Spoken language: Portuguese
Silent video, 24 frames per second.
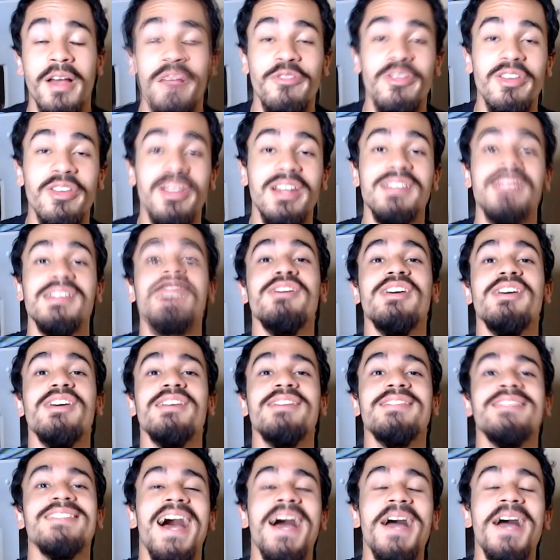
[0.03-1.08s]
Feliz
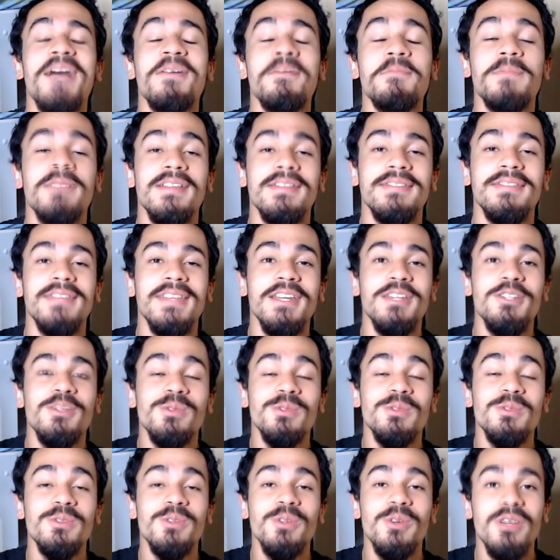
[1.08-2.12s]
aniversário,
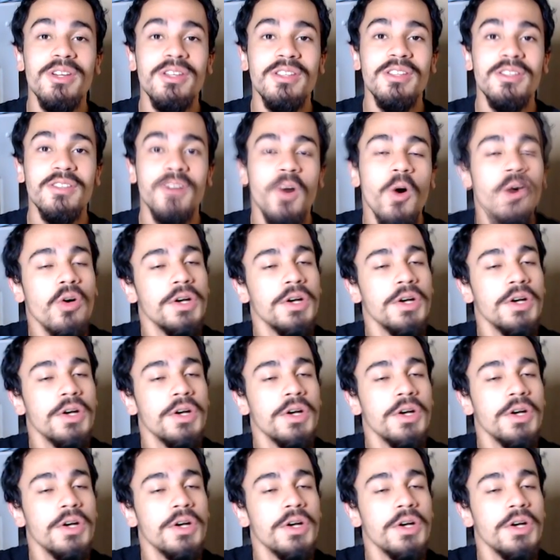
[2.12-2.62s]
PlayStation 2!